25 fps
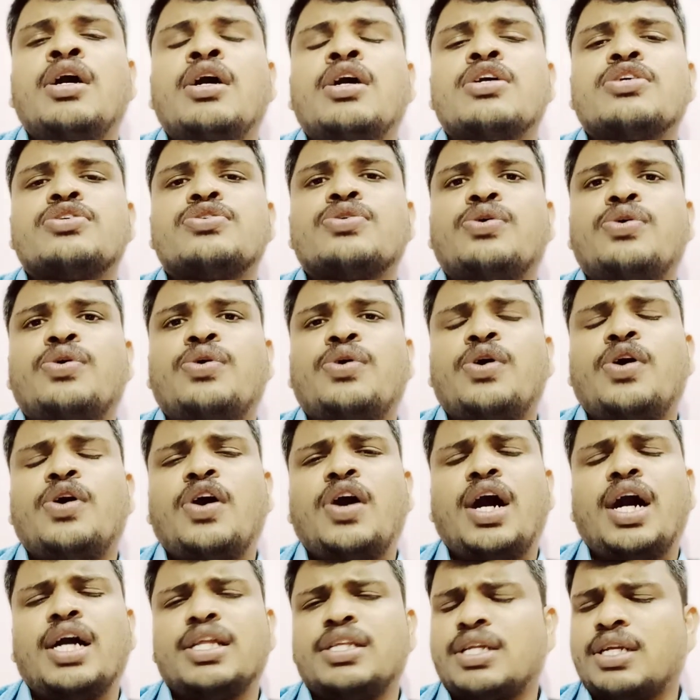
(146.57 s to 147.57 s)
ஸோ
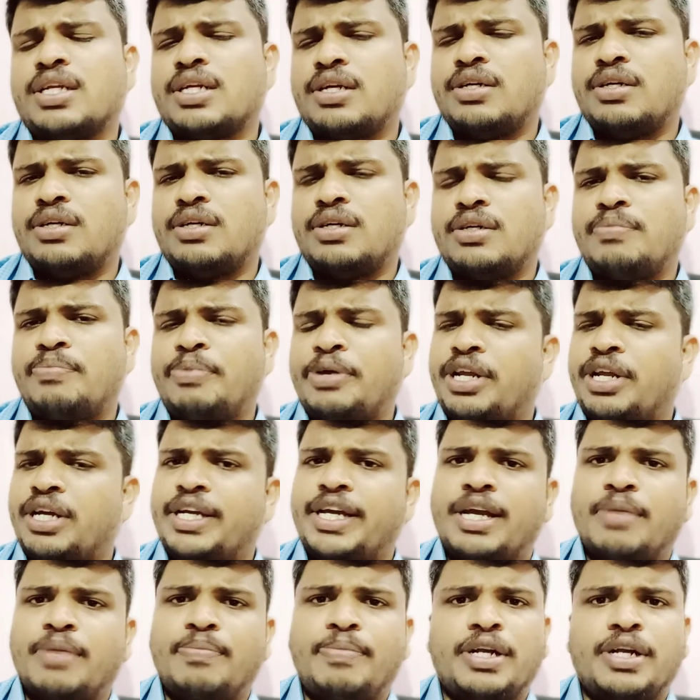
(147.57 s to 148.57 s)
அதற்கு
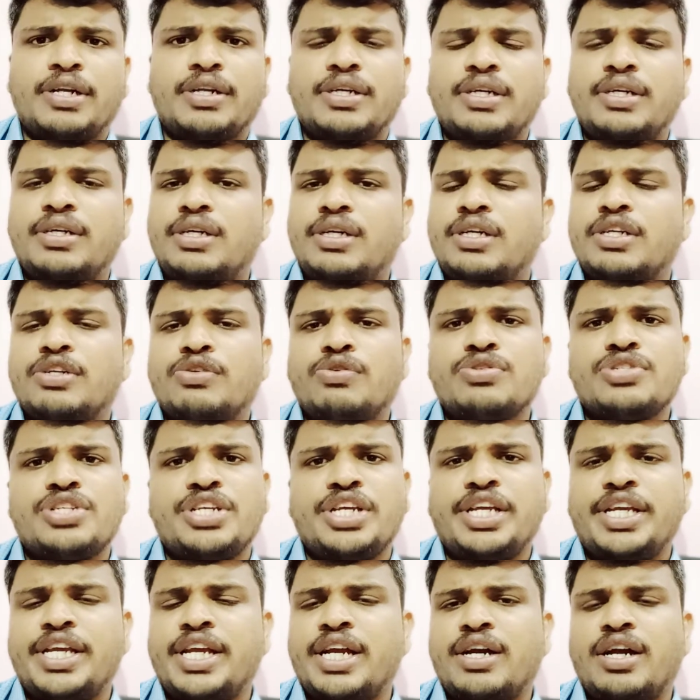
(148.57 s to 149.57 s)
பிறகு ஏற்பட்ட இன்னும்
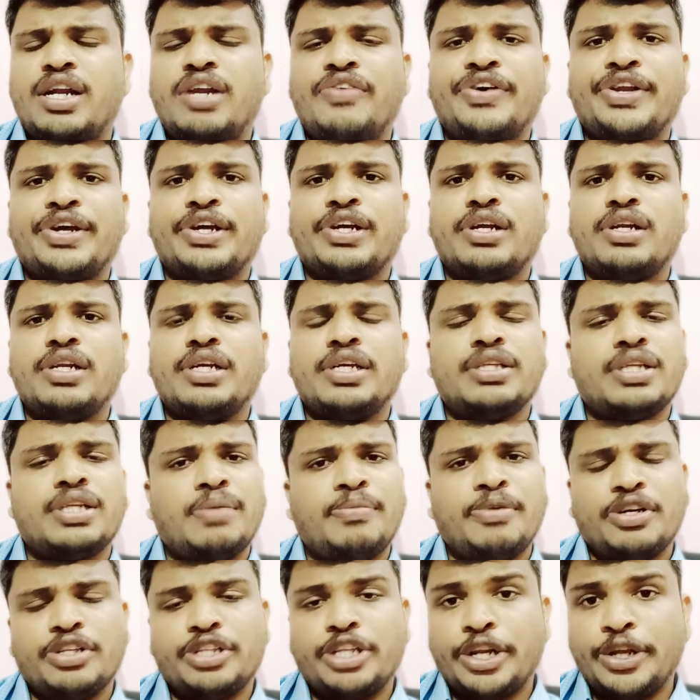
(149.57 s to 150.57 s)
சீக்கிய கலவரங்கள் இது
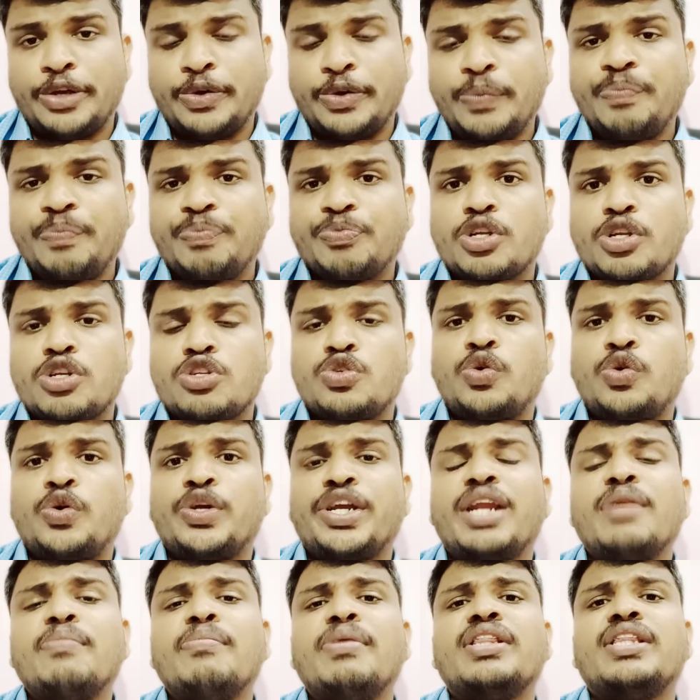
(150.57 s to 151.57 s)
நமக்கு தெரியும் ஸோ
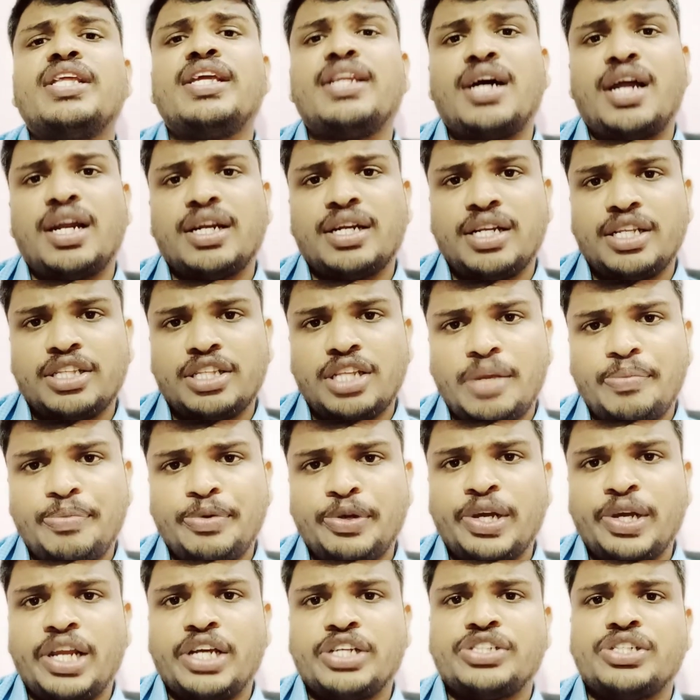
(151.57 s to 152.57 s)
எண்பத்தி நான்கில்
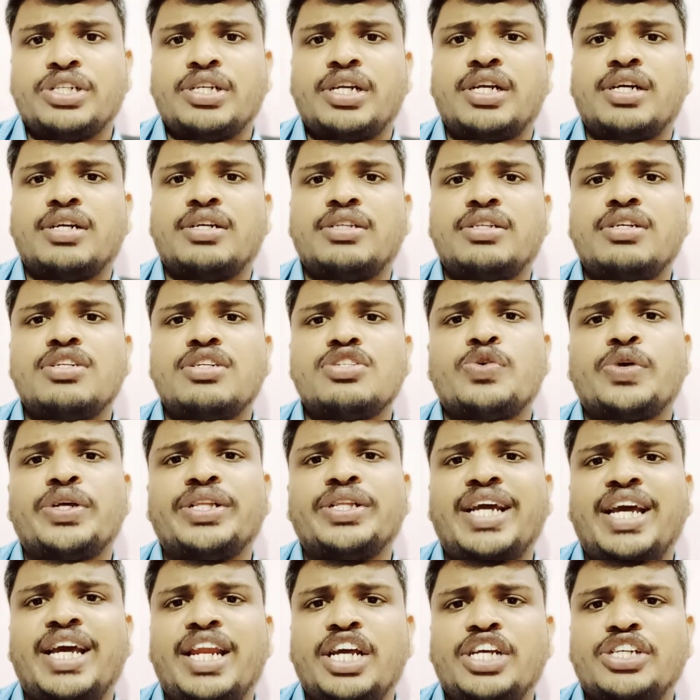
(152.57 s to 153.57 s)
திருப்பியும் எலெக்ஷன் நடக்குது ஸோ
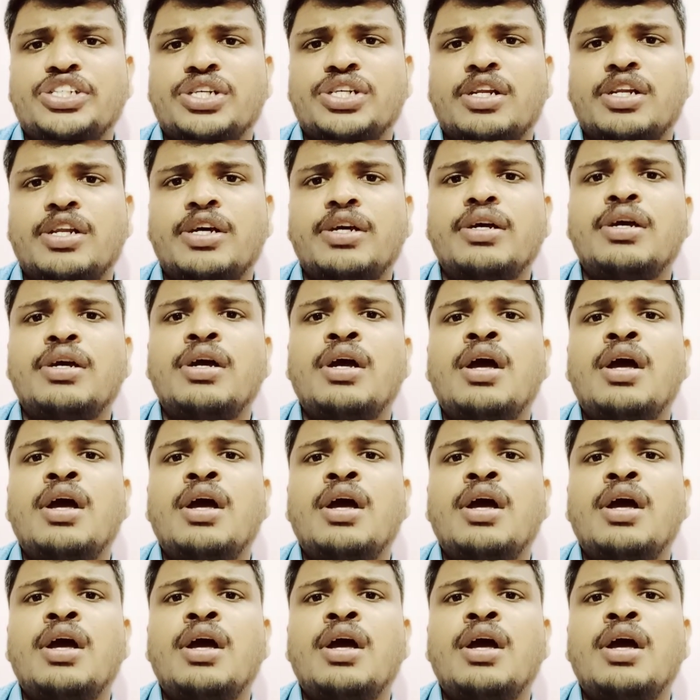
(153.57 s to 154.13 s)
இந்த எலெக்ஷனில்